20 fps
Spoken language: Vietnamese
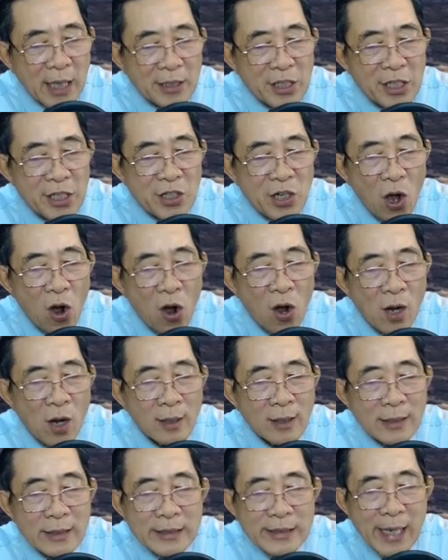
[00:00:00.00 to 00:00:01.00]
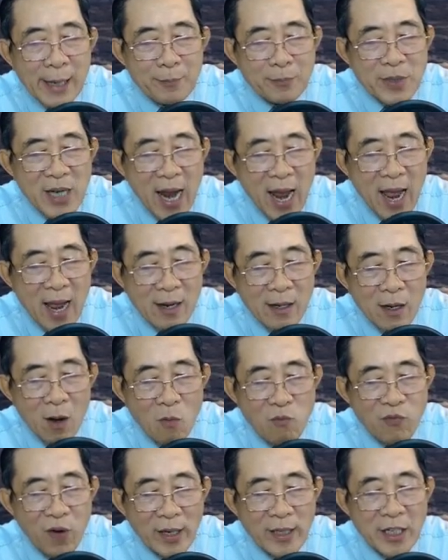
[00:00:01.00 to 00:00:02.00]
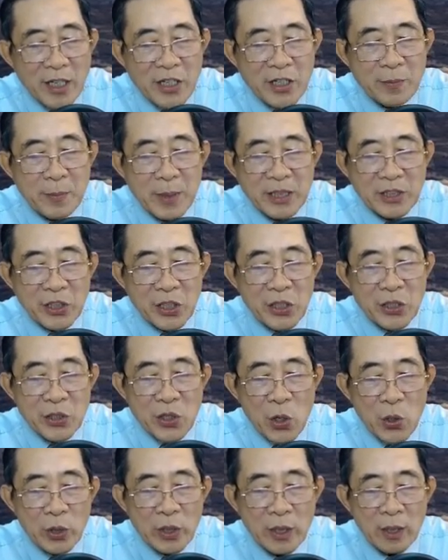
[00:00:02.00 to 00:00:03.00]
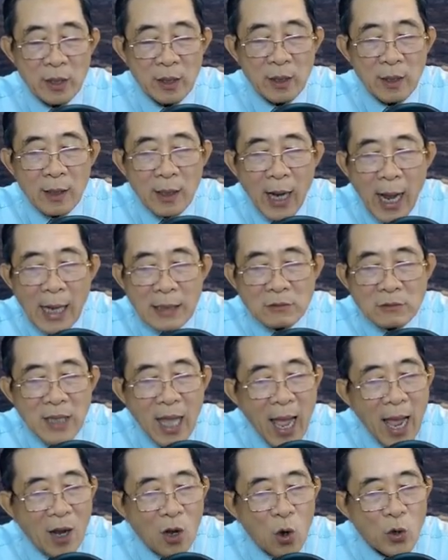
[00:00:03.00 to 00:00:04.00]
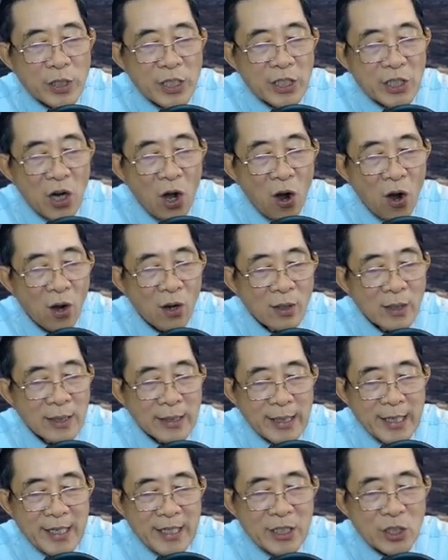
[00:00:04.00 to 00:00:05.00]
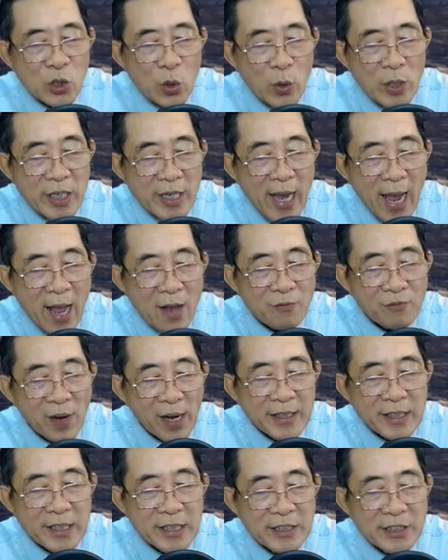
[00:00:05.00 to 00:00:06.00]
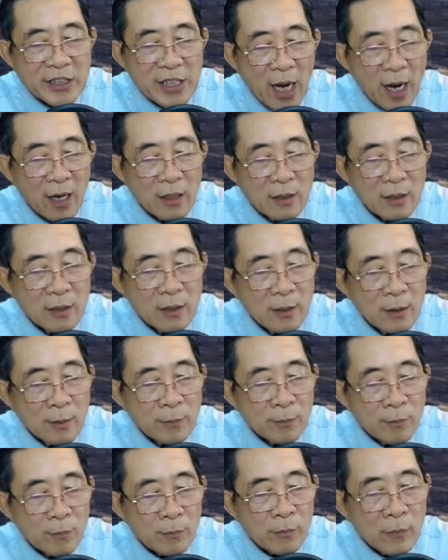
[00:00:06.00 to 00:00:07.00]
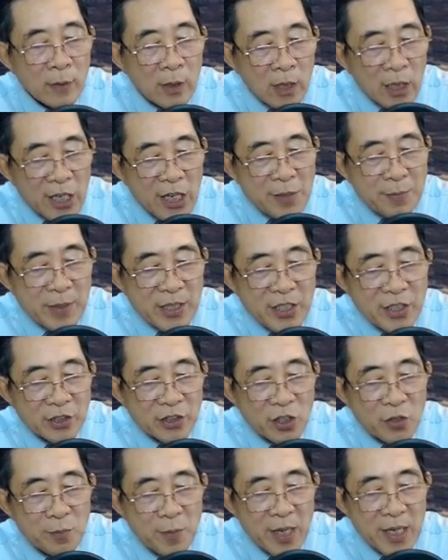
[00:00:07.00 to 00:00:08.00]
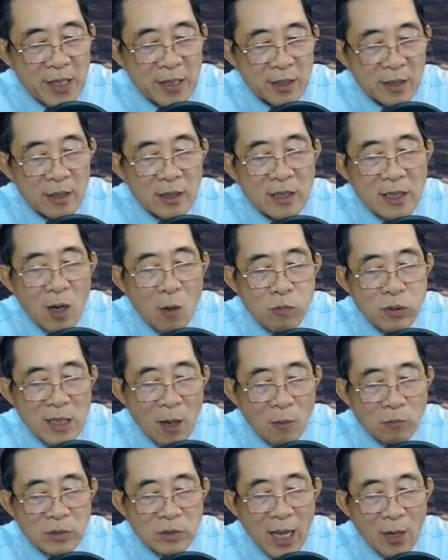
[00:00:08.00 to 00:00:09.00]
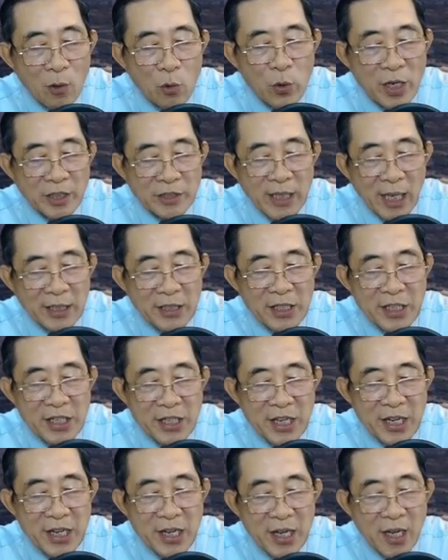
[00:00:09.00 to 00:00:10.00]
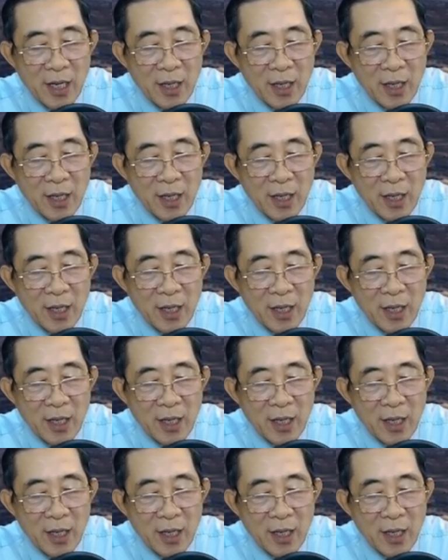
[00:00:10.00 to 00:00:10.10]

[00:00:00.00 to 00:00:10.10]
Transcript: niên đó xem ra không phải là người bình thường rồi. Anh ta có gì đó khiến cho người khác phải kính sợ. Khi mà Dương Tử My trong vòng tay của người thanh niên kia,